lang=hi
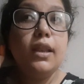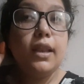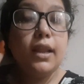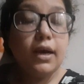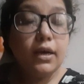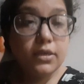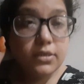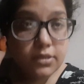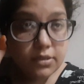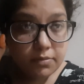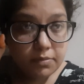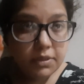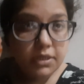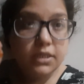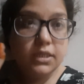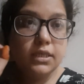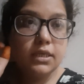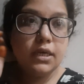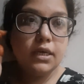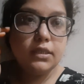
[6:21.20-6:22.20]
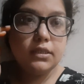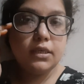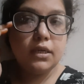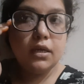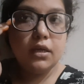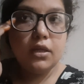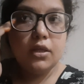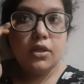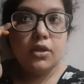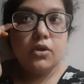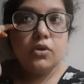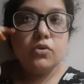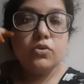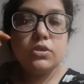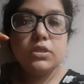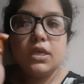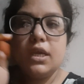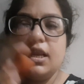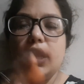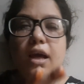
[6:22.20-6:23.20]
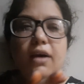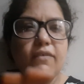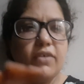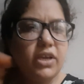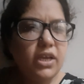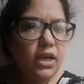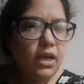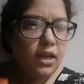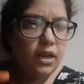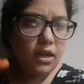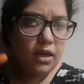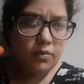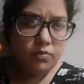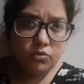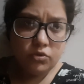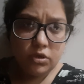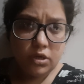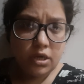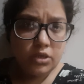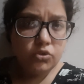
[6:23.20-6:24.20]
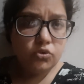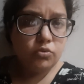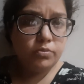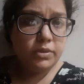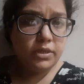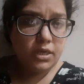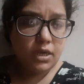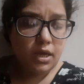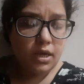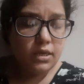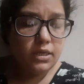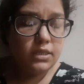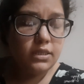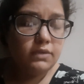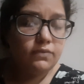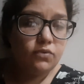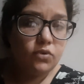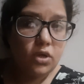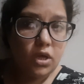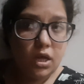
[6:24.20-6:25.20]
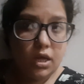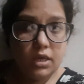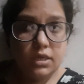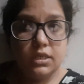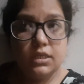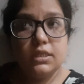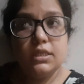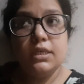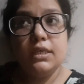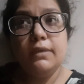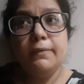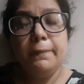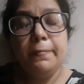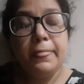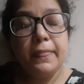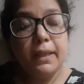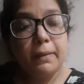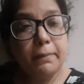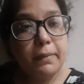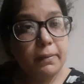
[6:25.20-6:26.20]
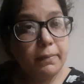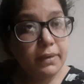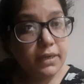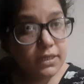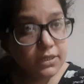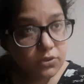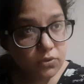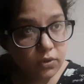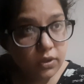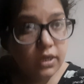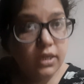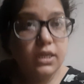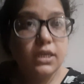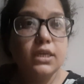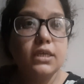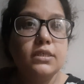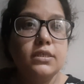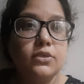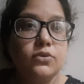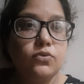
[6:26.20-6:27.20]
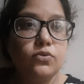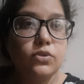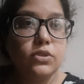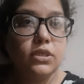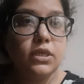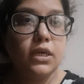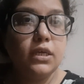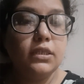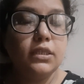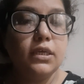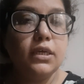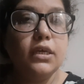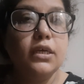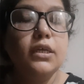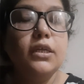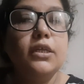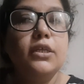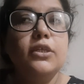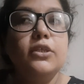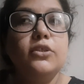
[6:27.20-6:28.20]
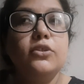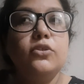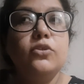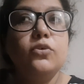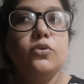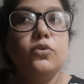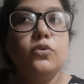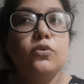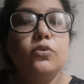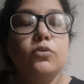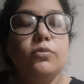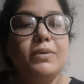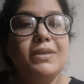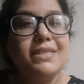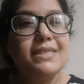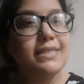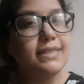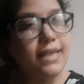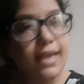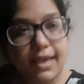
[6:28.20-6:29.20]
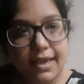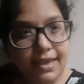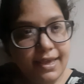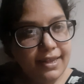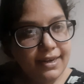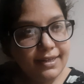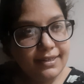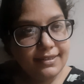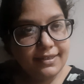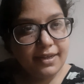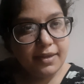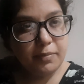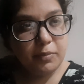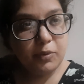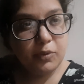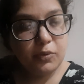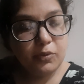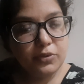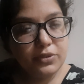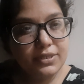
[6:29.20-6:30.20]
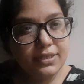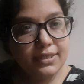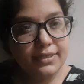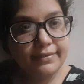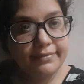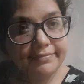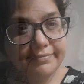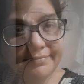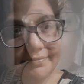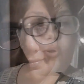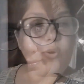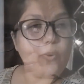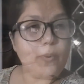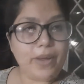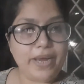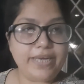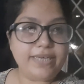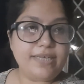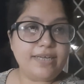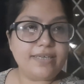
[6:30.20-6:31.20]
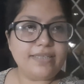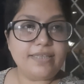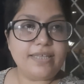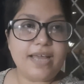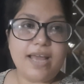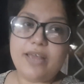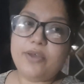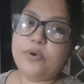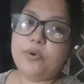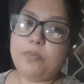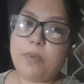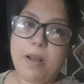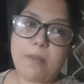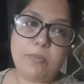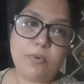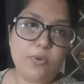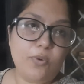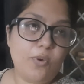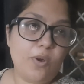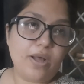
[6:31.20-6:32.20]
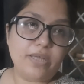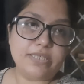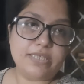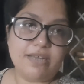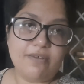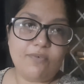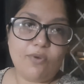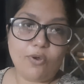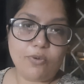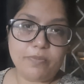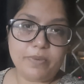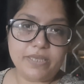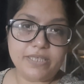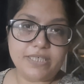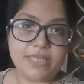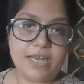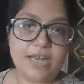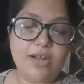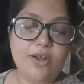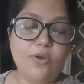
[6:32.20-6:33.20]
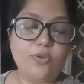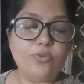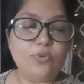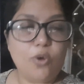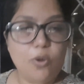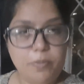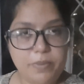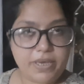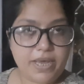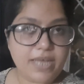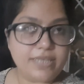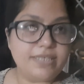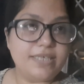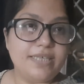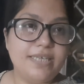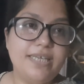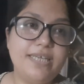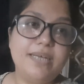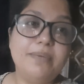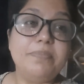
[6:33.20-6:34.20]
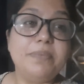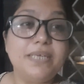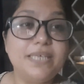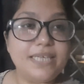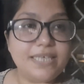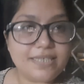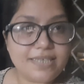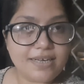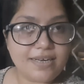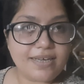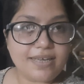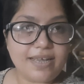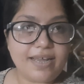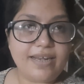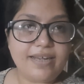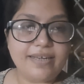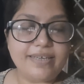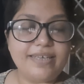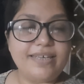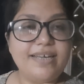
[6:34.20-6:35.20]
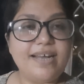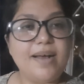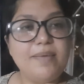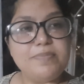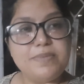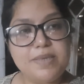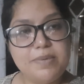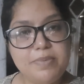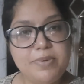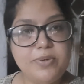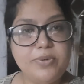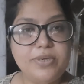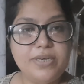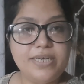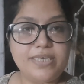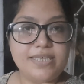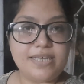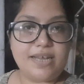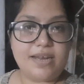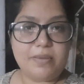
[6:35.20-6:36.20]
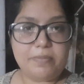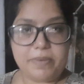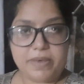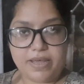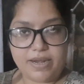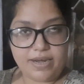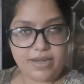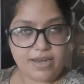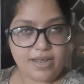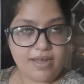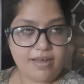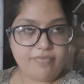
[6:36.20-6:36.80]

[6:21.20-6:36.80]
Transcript: लाजमी दिया था उसके अलावा ये हल्का फुल्का जो भी खा रही थी वो खा रही थी पर मैंने इसको हरीरा ज़रूर दिया था तो बस यही कहना था आप लोगों से वो तो ब्लॉग को एंड करते हैं आई होप आप लोग को आज का ब्लॉग भी अच्छा लगा हो दुआ में याद रखिएगा अपना ढेर सारा ख्याल रखिएगा आप सभी को ढेर सारा प्यार अल्लाह